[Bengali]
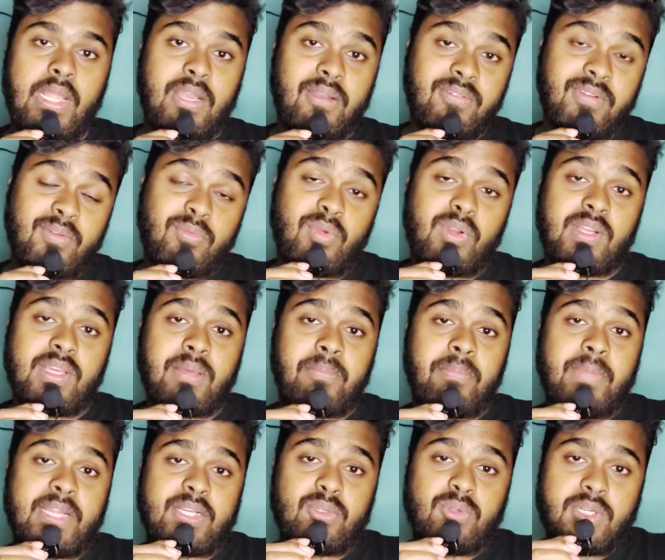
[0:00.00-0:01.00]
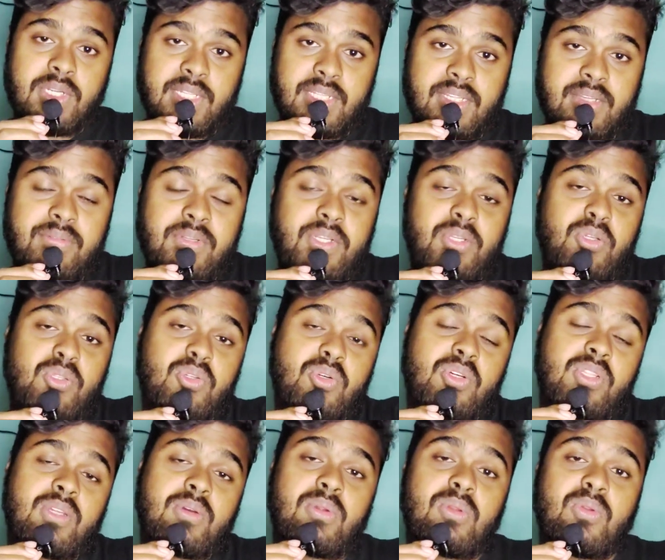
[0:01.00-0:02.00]
হ্যালো এভেন ওয়েলকাম ব্যাক টু আনাদার ভিডিও তো
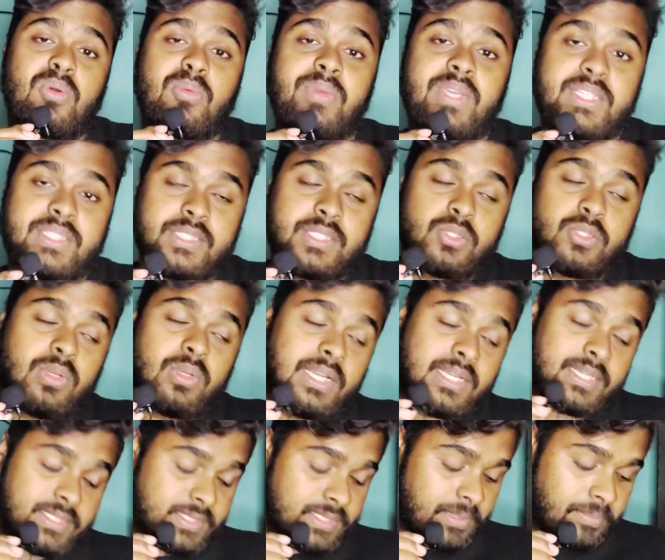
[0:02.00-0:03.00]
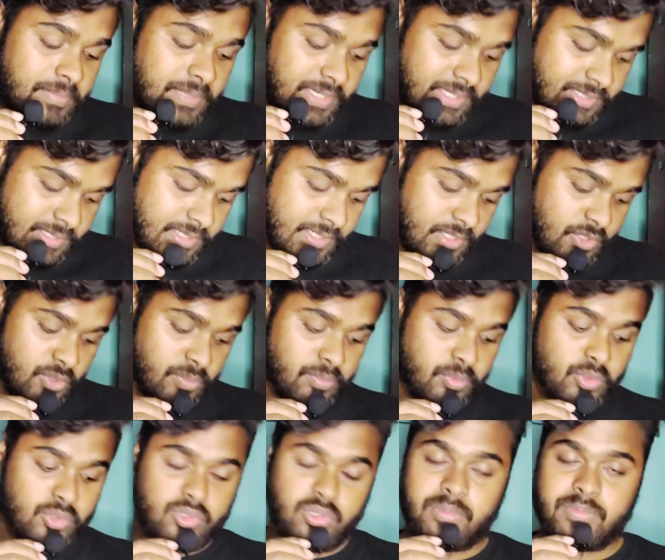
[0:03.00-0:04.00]
কথা বলবো বেশ কিছু লেটেস্ট আপডেটস নিয়ে তো
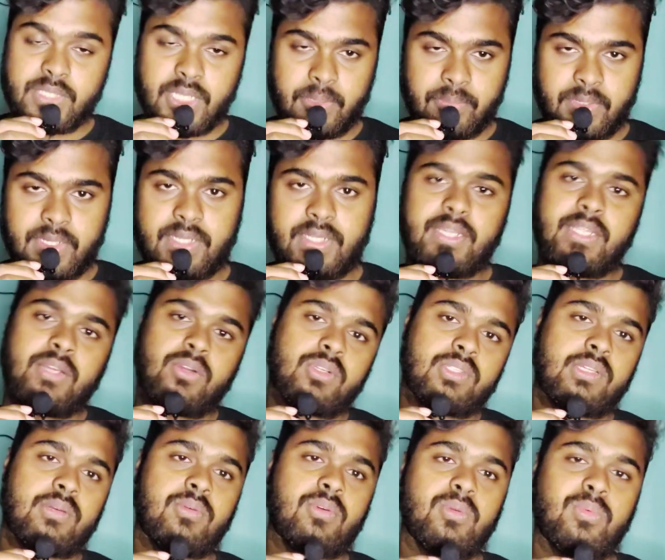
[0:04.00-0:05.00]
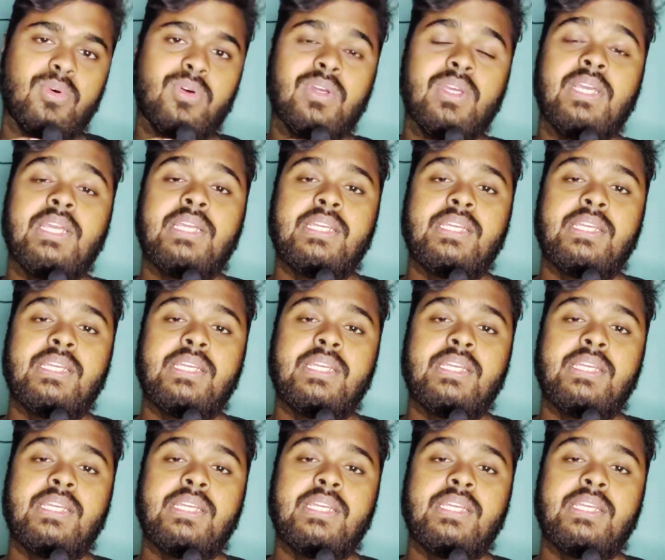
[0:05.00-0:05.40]
প্রথম যে আপডেটটা নিয়ে কথা বলবো